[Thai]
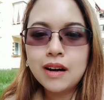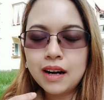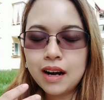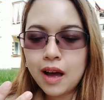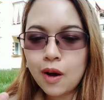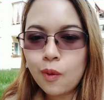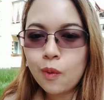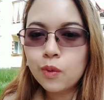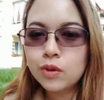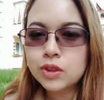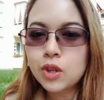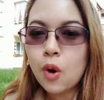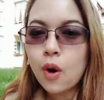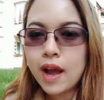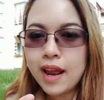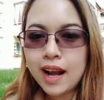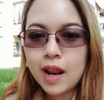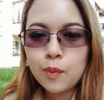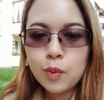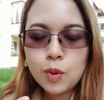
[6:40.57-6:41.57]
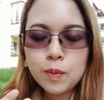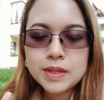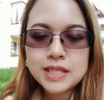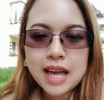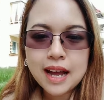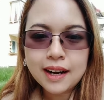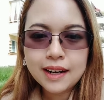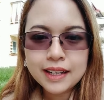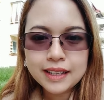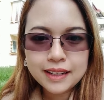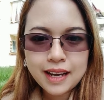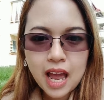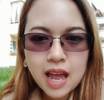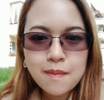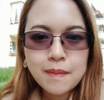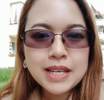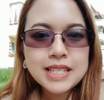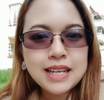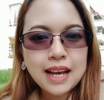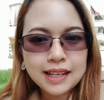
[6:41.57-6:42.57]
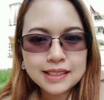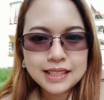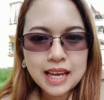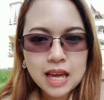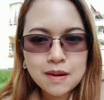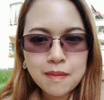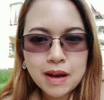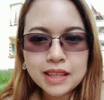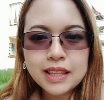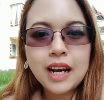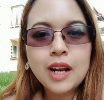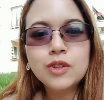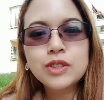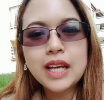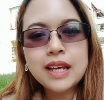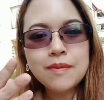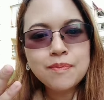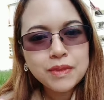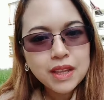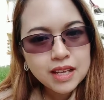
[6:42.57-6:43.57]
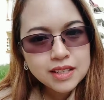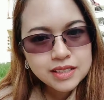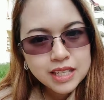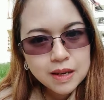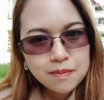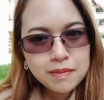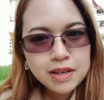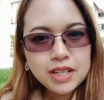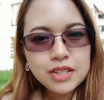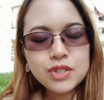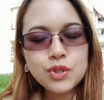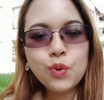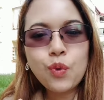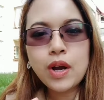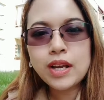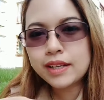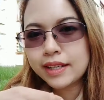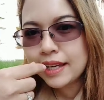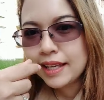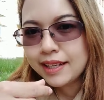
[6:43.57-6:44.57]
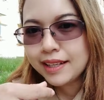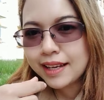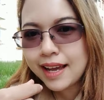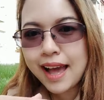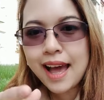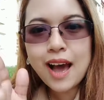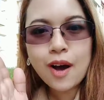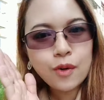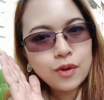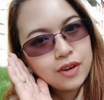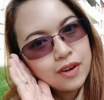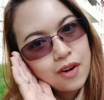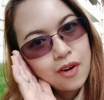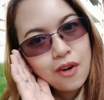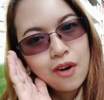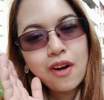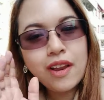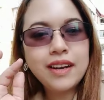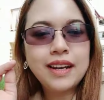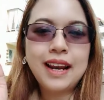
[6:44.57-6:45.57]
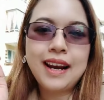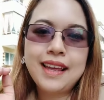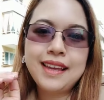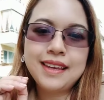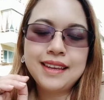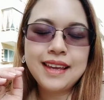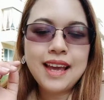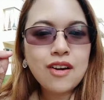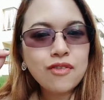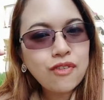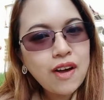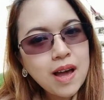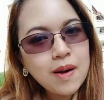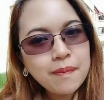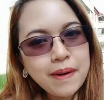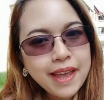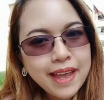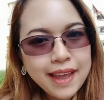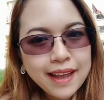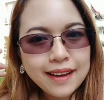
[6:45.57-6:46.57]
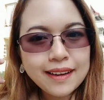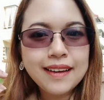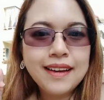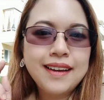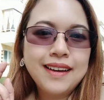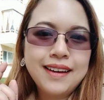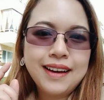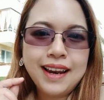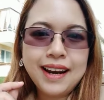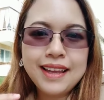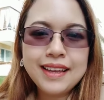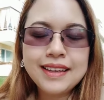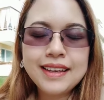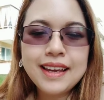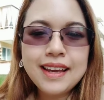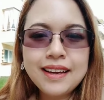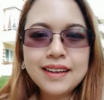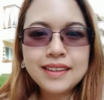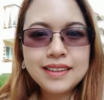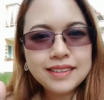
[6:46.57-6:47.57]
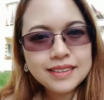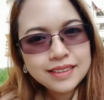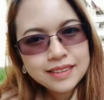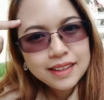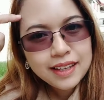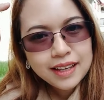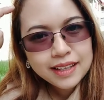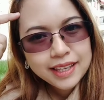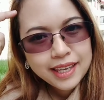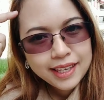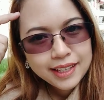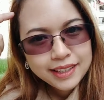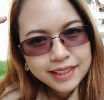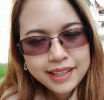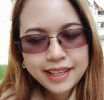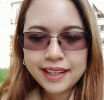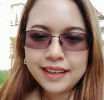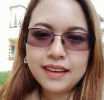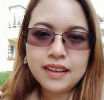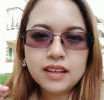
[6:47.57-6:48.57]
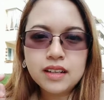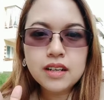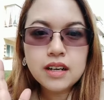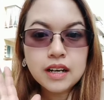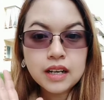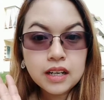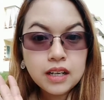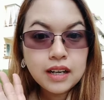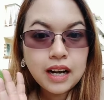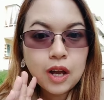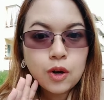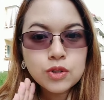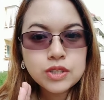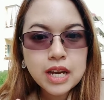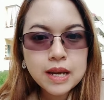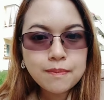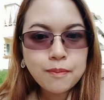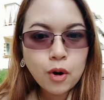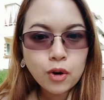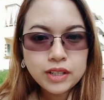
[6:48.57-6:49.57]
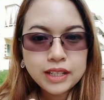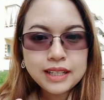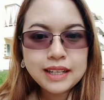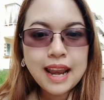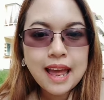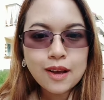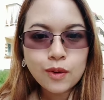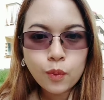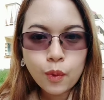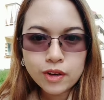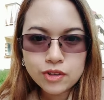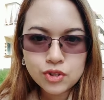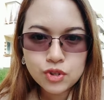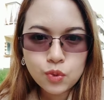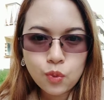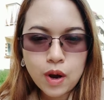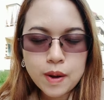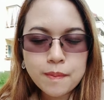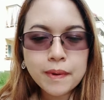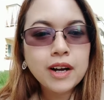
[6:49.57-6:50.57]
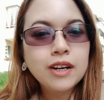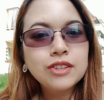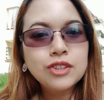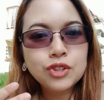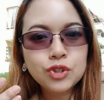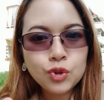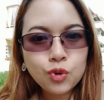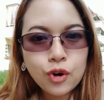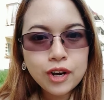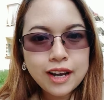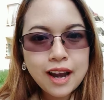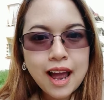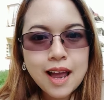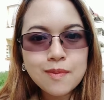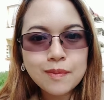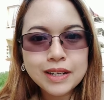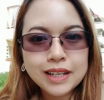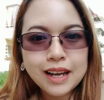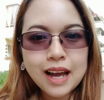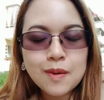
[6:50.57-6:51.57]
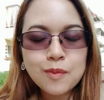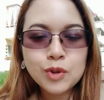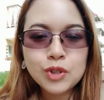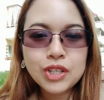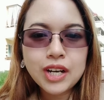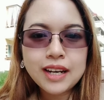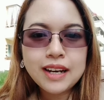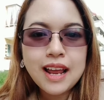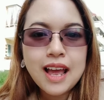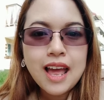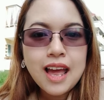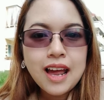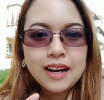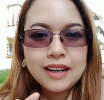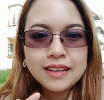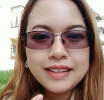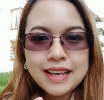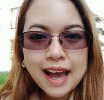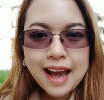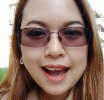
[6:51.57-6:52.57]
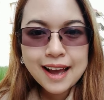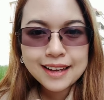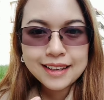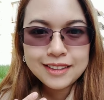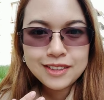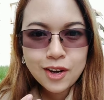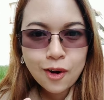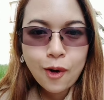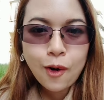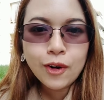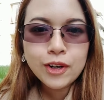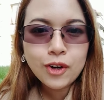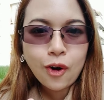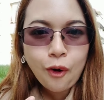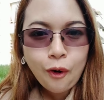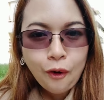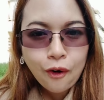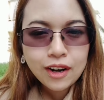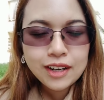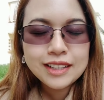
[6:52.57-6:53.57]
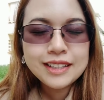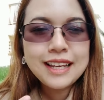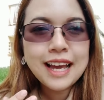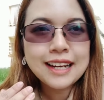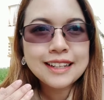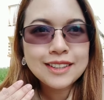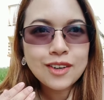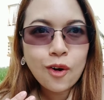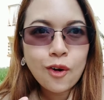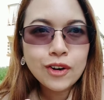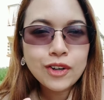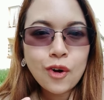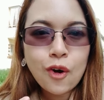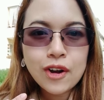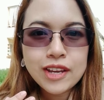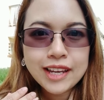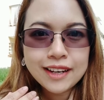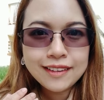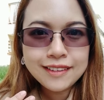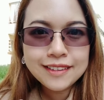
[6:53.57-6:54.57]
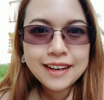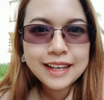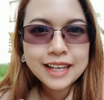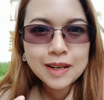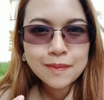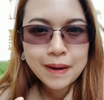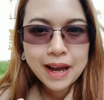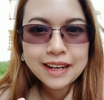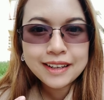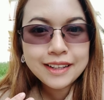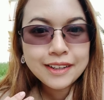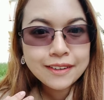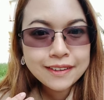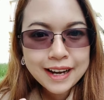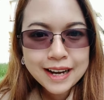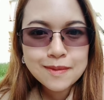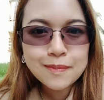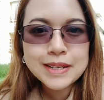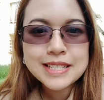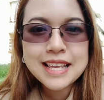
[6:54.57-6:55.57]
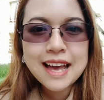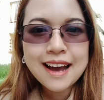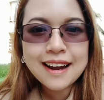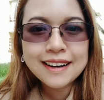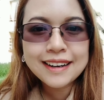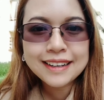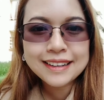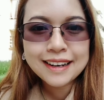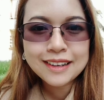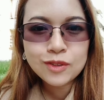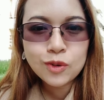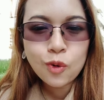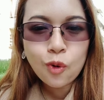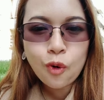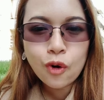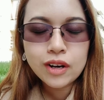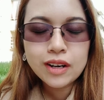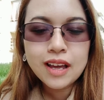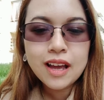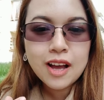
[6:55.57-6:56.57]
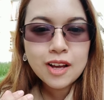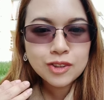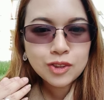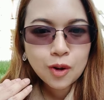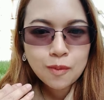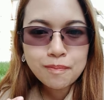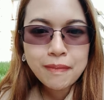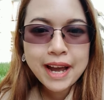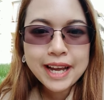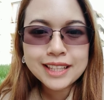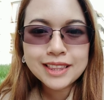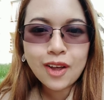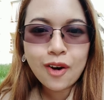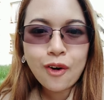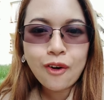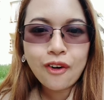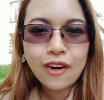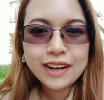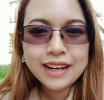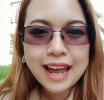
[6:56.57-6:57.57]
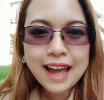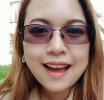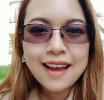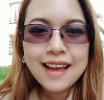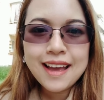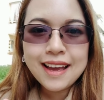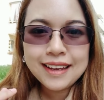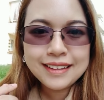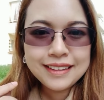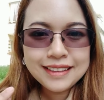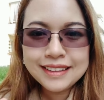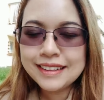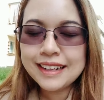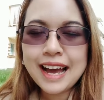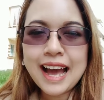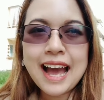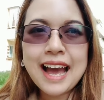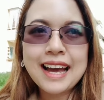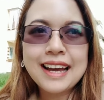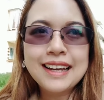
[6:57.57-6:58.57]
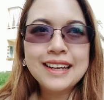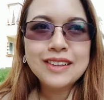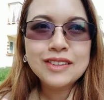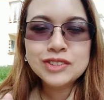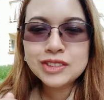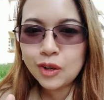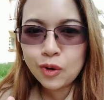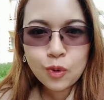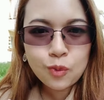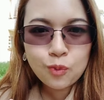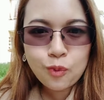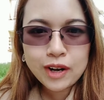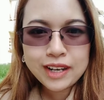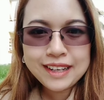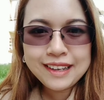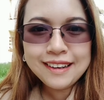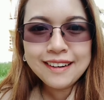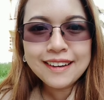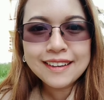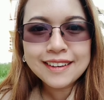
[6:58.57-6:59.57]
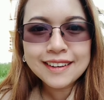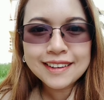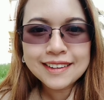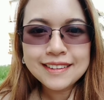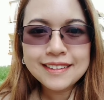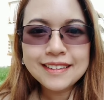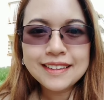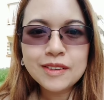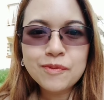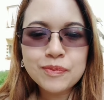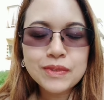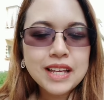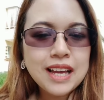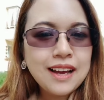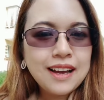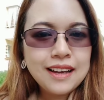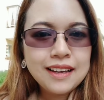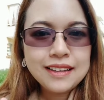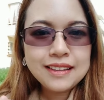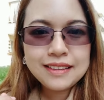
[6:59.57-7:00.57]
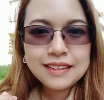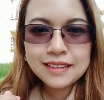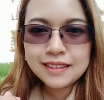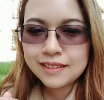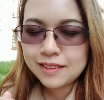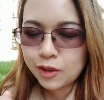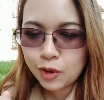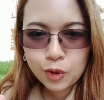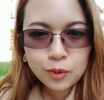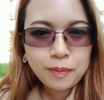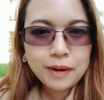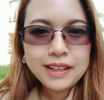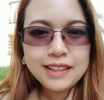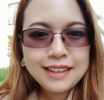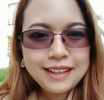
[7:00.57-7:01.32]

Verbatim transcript: เราต่อให้เราพูดภาษาอังกฤษได้ไม่ฉาฉานมาก แต่เราใช้ใช้มือช่วยกินข้าวนอน อะไรอย่างเงี้ยฟังเพลงอะไรอย่างเงี้ยคือคิดคิดคือคือเราใช้ body language ช่วยมันก็จะช่วยได้เหมือนกัน เพราะฉะนั้นอย่าย่อท้อหรืออย่าท้อถอยอย่าเหนื่อยกับการที่เรียนภาษาอังกฤษนะทุกคนต้องไปต่อนะหนึ่งอะสรุปวันนี้เลยก็คือครูเปิ้